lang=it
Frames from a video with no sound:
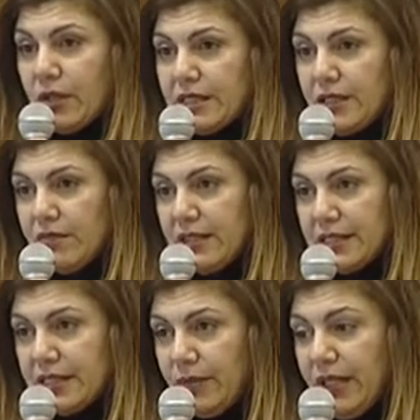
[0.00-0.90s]
questi
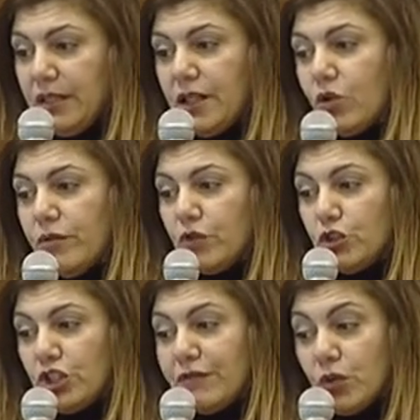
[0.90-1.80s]
investimenti
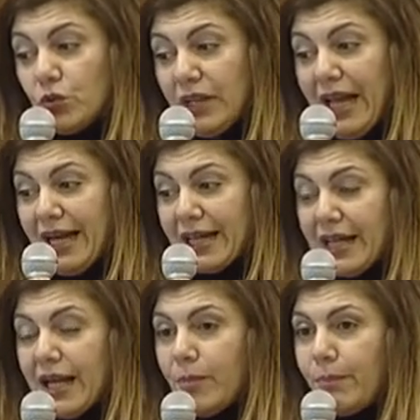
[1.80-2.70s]
coinvolgevano
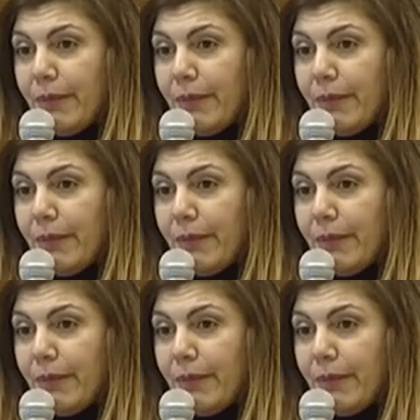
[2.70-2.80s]
un'area